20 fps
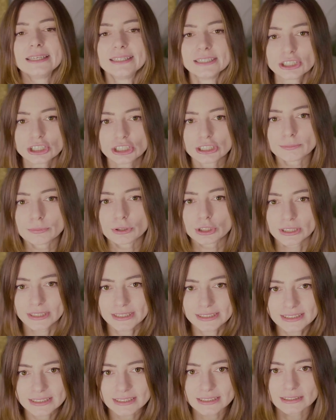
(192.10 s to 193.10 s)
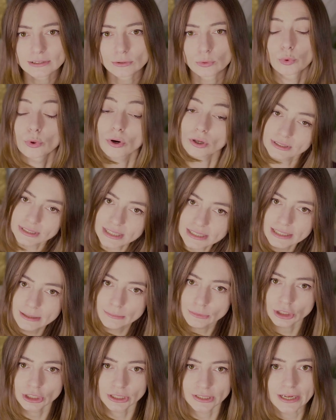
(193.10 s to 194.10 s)
jeszcze przed y,
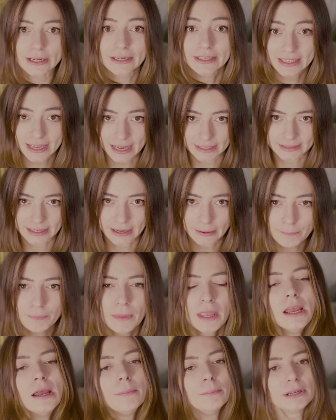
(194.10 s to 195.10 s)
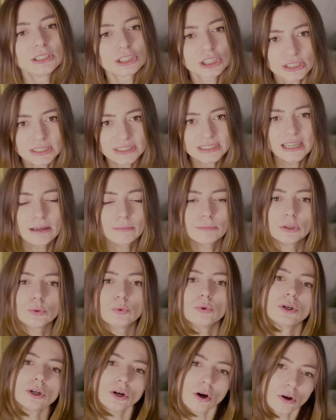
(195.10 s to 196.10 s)
urodzeniem się Jana. Mężczyzna
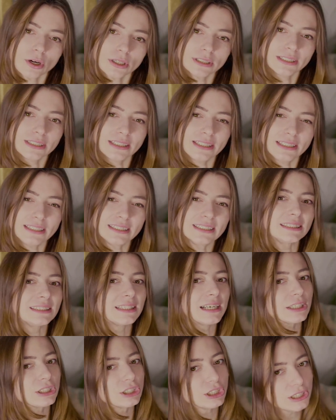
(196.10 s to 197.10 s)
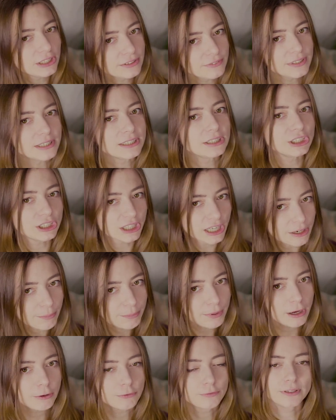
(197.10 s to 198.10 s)
był chory i straszliwie
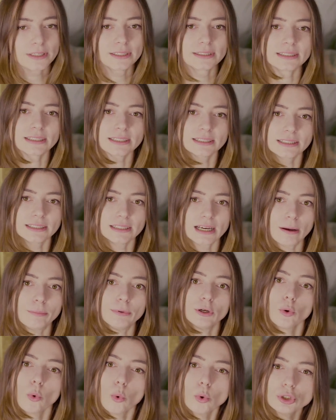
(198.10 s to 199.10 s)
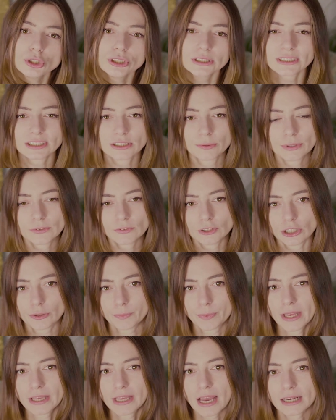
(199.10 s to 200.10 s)
cierpiał, więc y, aby ulżyć sobie w
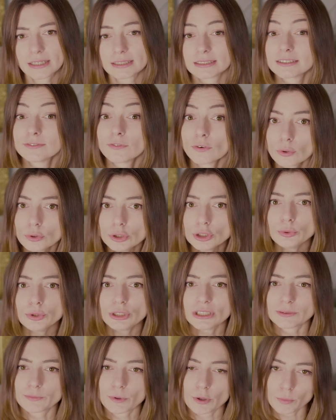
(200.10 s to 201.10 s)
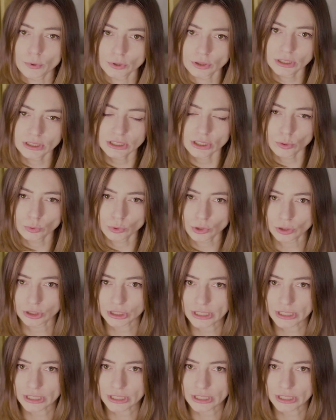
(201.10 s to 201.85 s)
cierpieniach, zwrócił się z propozycją do